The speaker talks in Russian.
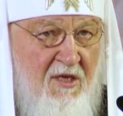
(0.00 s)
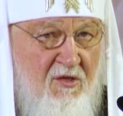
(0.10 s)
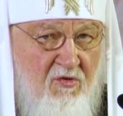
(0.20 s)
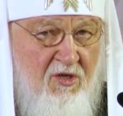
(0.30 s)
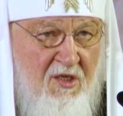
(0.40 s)

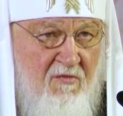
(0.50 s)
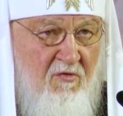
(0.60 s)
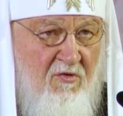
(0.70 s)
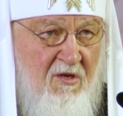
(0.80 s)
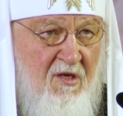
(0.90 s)

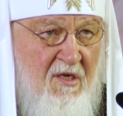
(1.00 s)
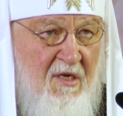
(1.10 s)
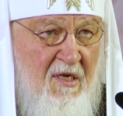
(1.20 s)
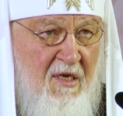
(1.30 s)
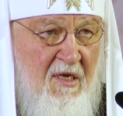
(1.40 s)
существует.
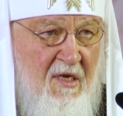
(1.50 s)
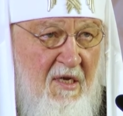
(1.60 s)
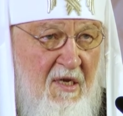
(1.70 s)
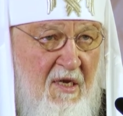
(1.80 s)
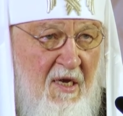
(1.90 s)

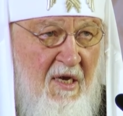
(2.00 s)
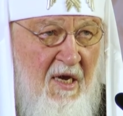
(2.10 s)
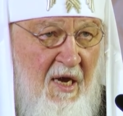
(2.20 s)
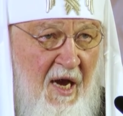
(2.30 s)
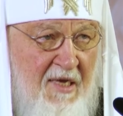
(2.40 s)

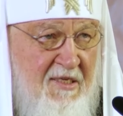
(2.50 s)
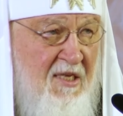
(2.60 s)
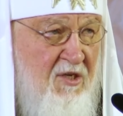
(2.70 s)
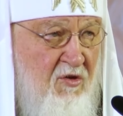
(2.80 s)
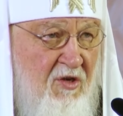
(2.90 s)

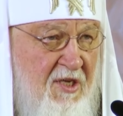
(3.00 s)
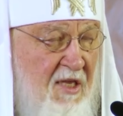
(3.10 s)
Оказалось, что из